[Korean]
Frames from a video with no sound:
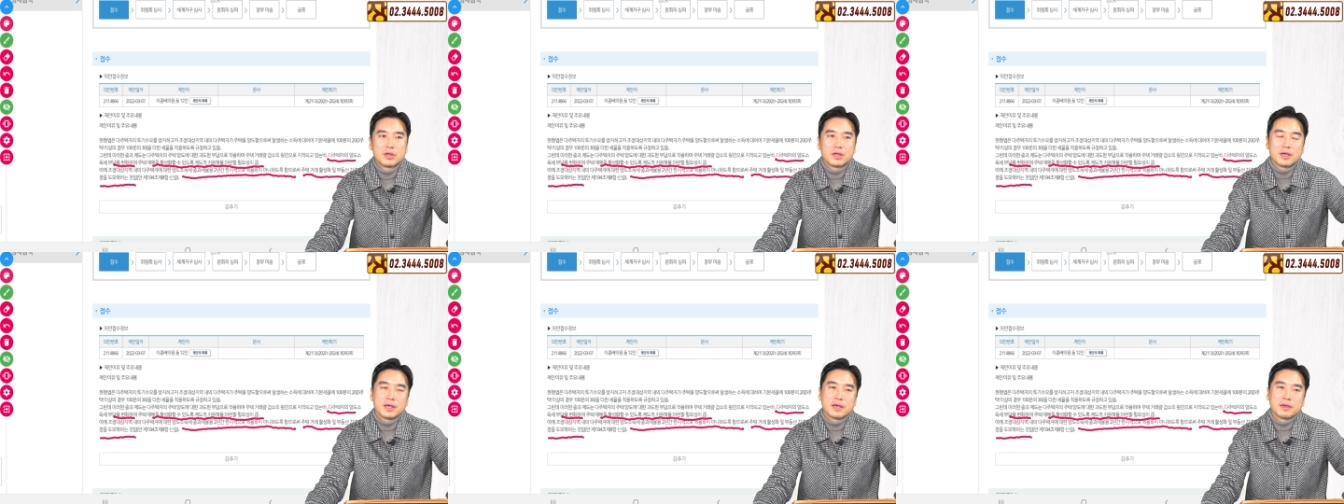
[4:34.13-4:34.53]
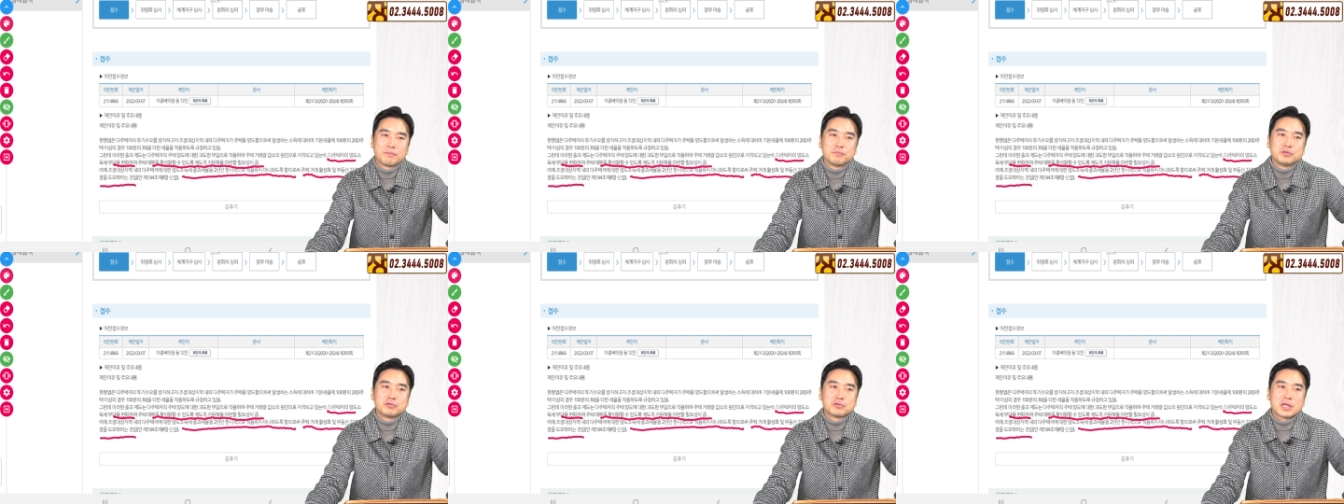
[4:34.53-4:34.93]
예,
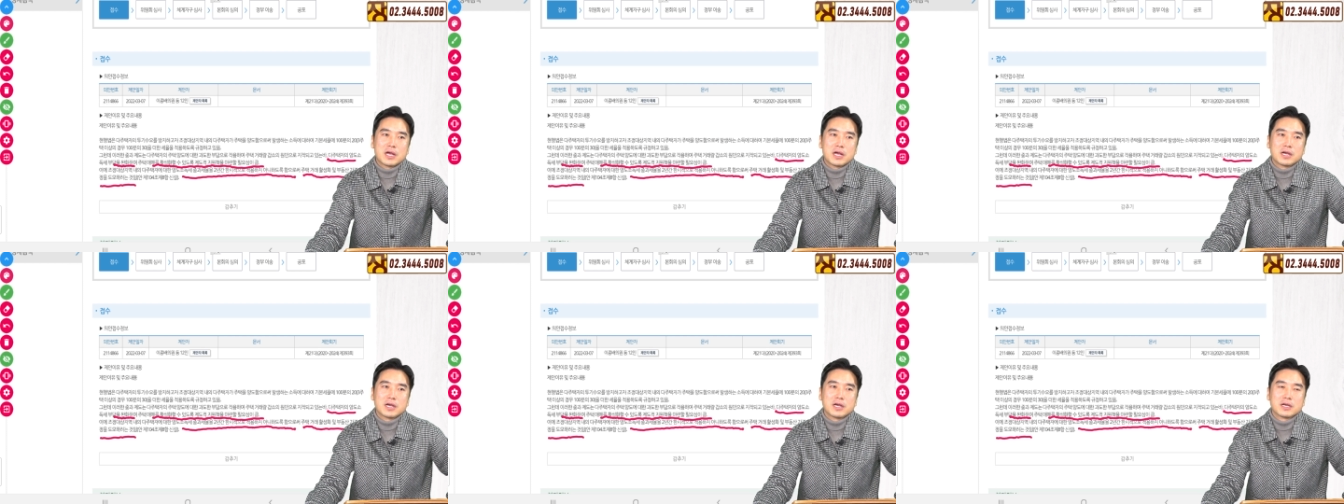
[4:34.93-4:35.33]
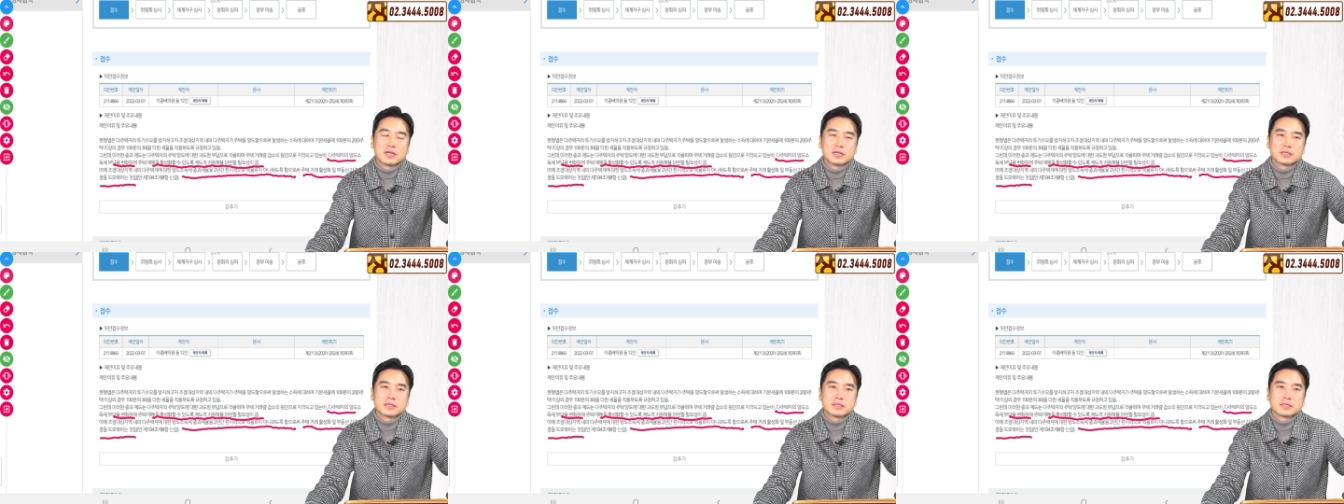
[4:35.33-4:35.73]

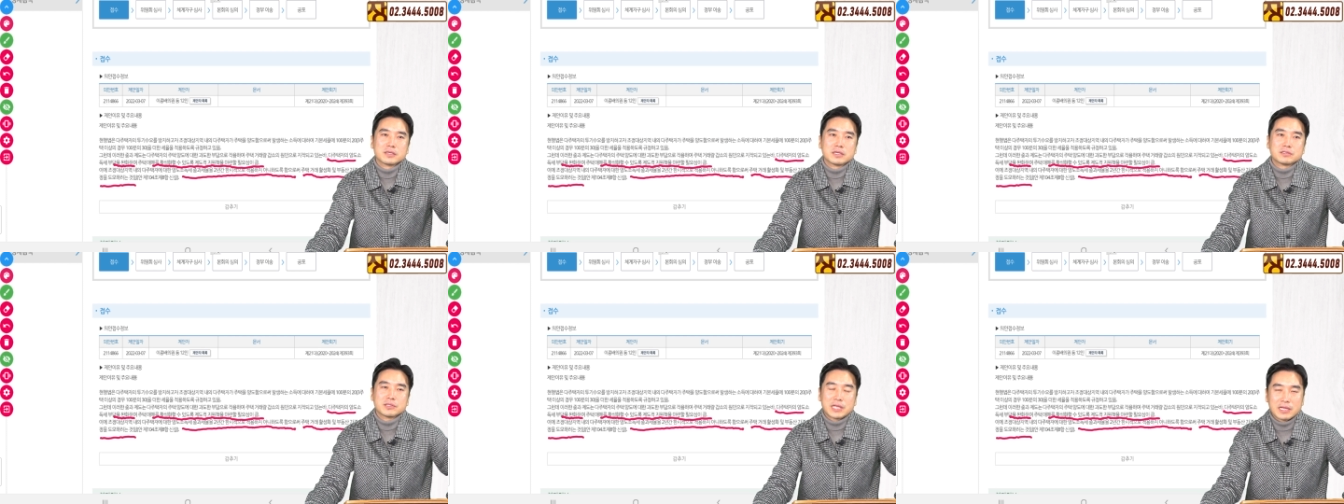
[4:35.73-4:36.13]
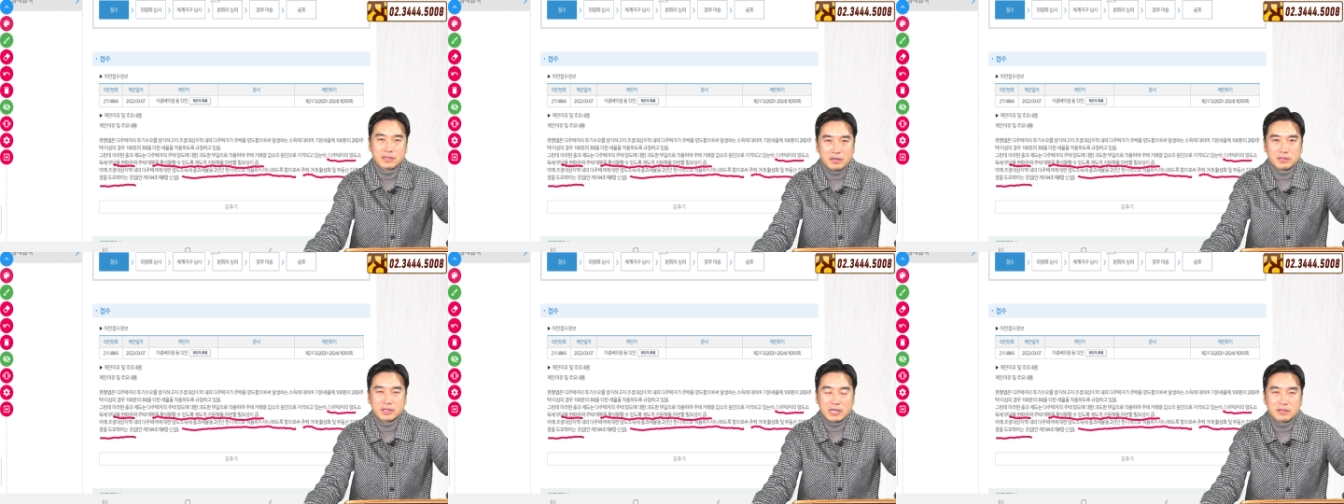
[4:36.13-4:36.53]
민주당에서
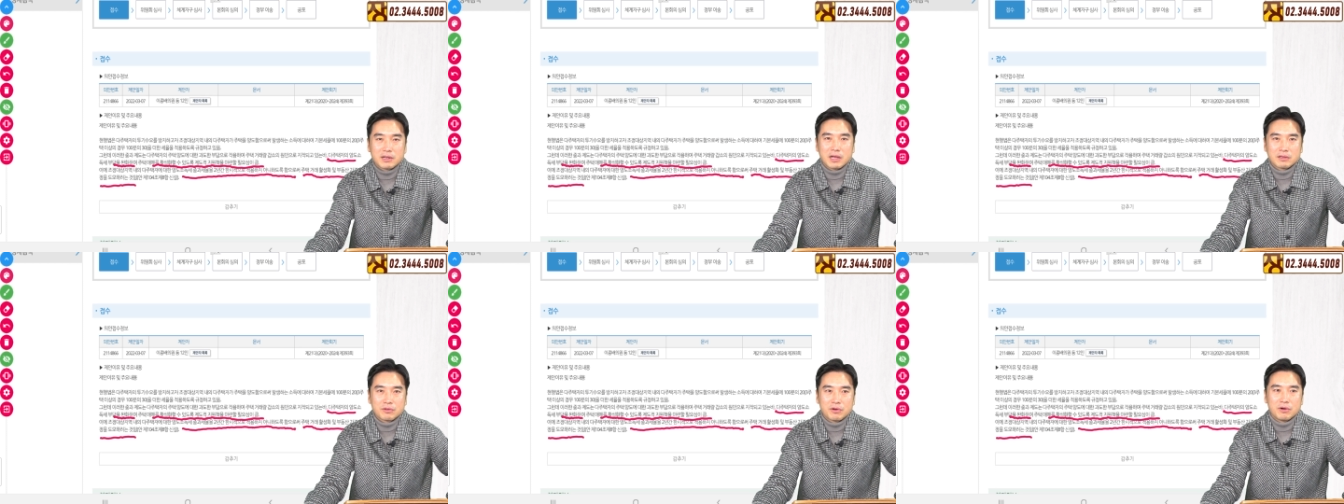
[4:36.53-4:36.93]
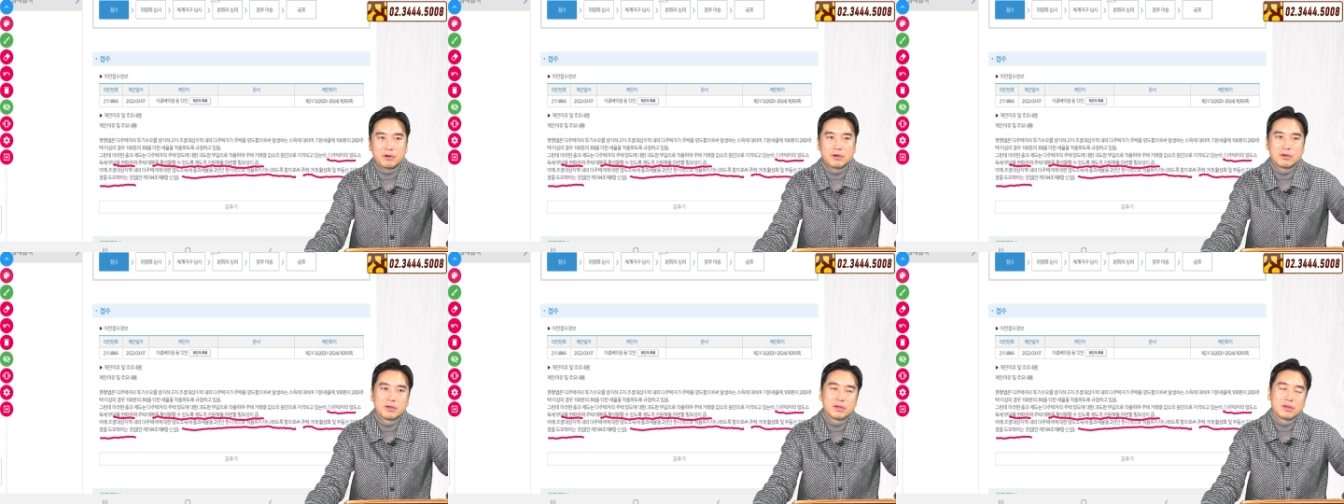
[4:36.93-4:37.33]
되더,
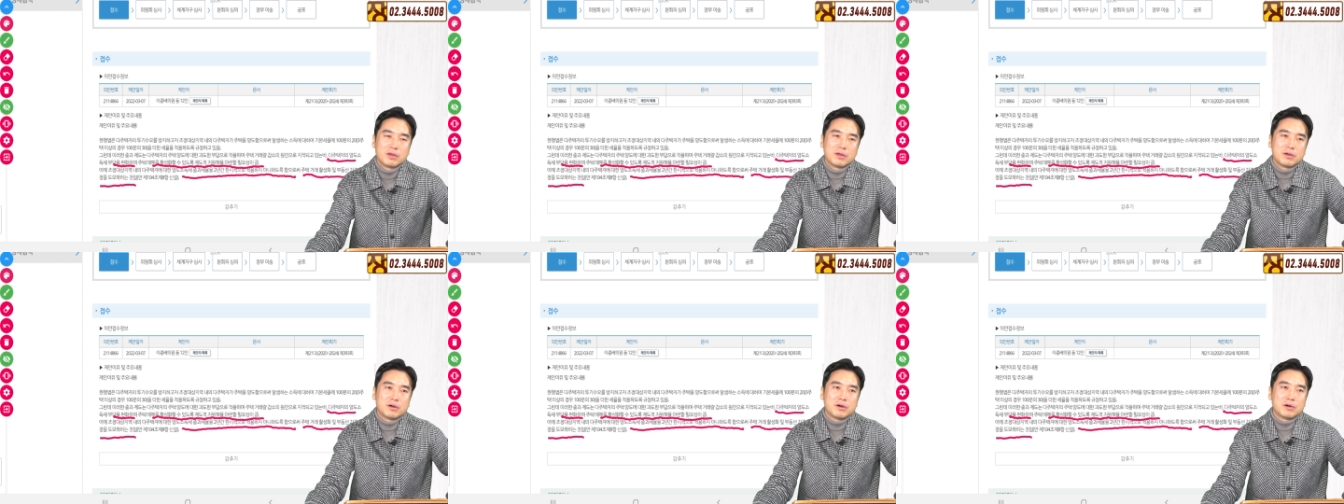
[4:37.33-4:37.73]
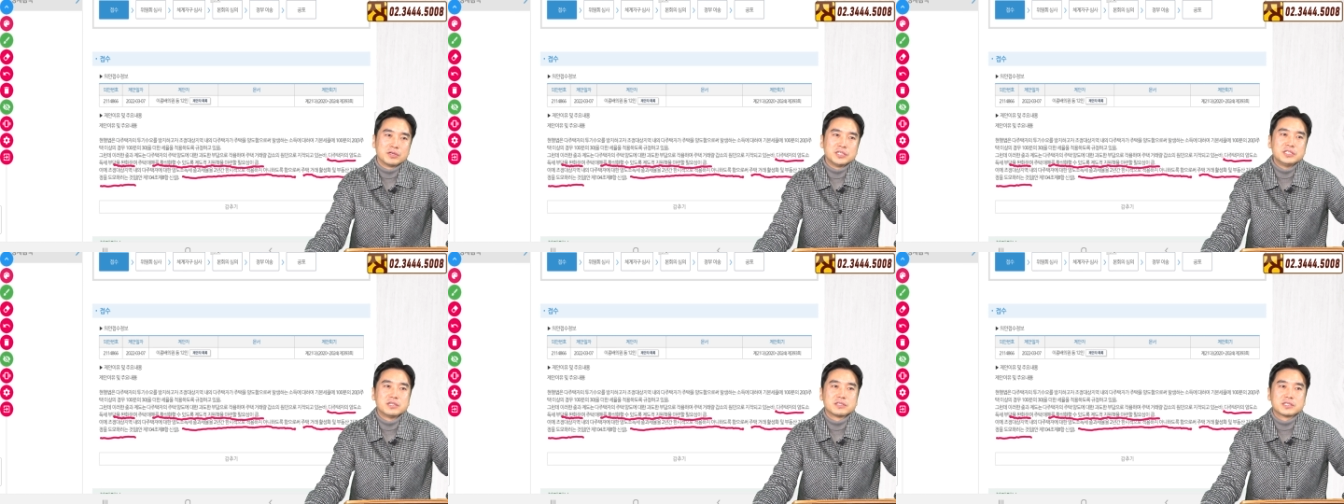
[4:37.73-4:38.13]
되더라도 어,
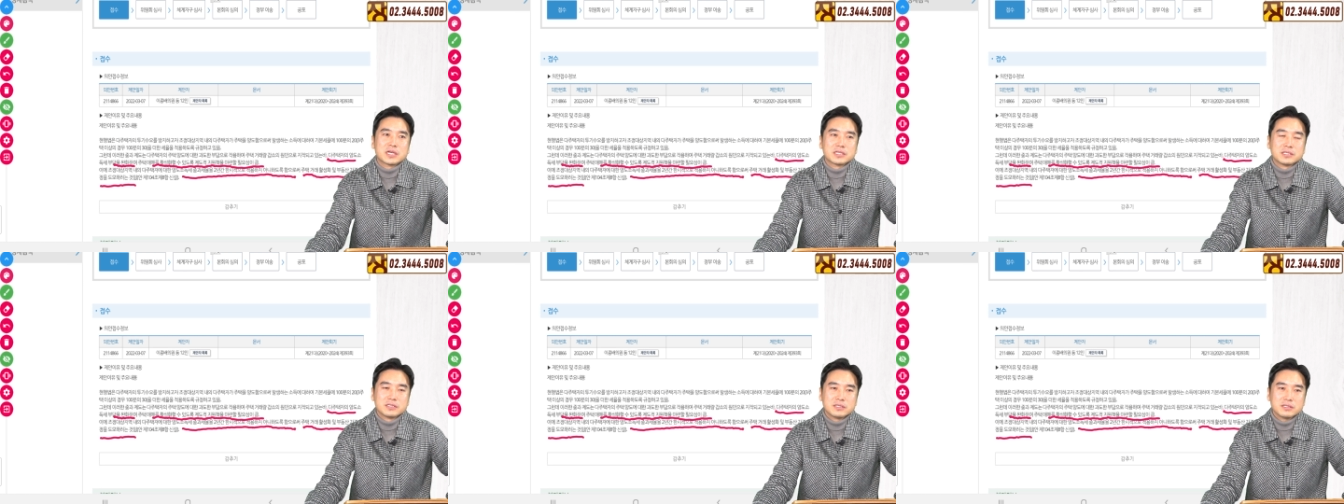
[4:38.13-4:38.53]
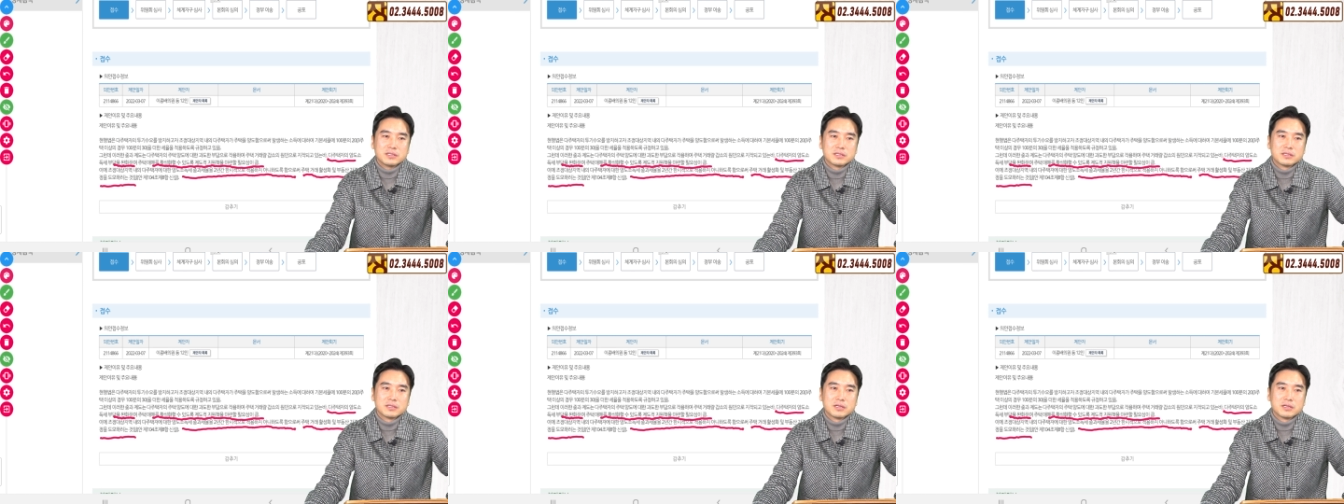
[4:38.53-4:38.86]
2년짜리는